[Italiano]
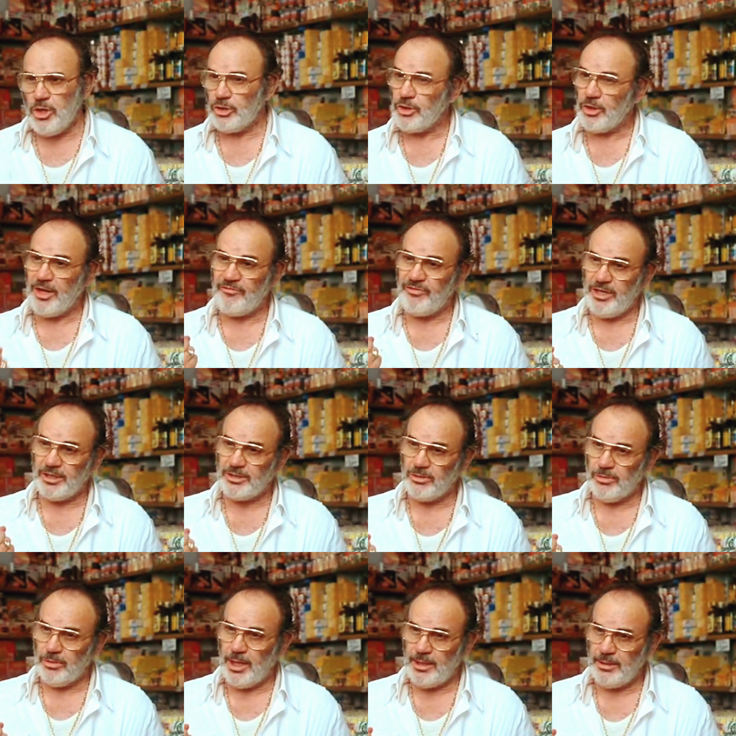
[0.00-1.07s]
Io ho una figlia
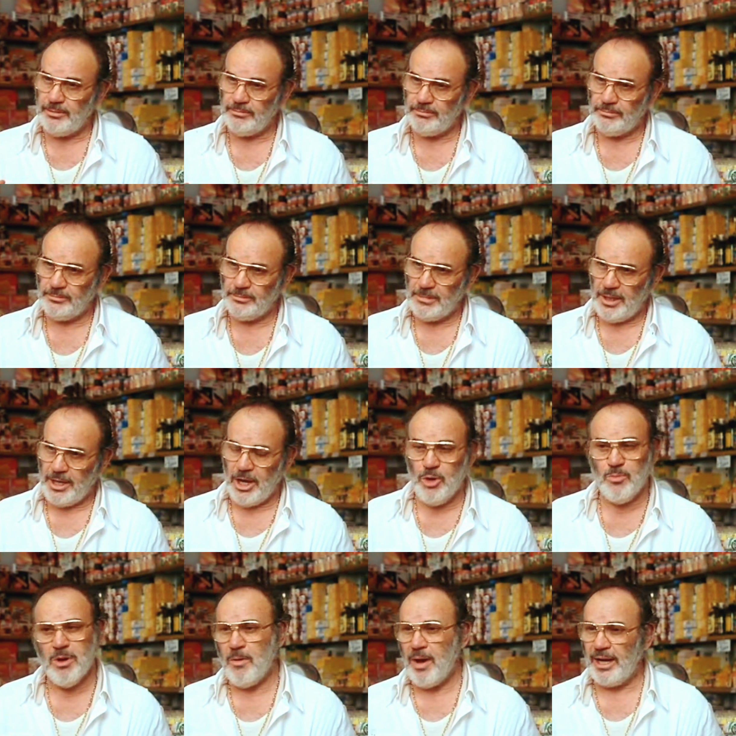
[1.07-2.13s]
sola e
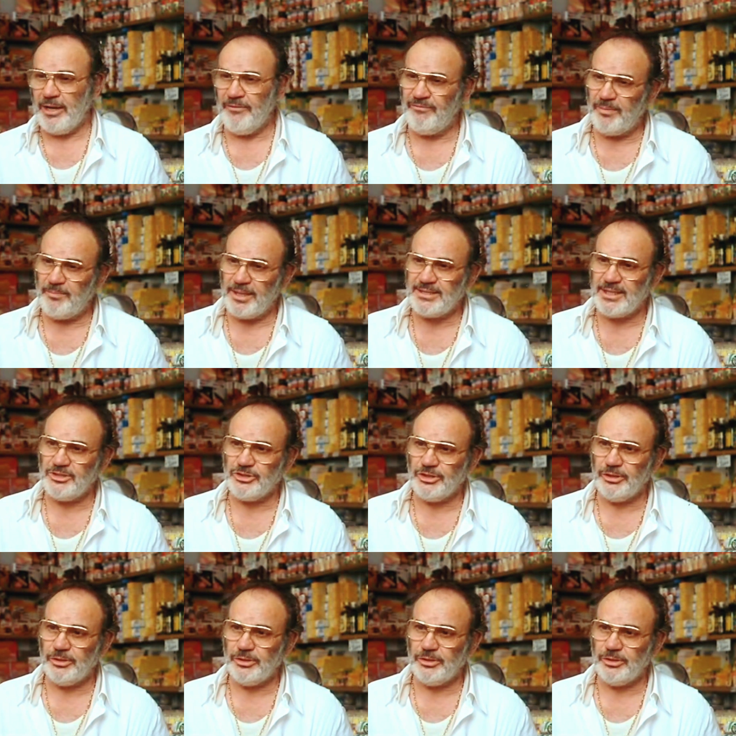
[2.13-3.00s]
non mi va che va presa in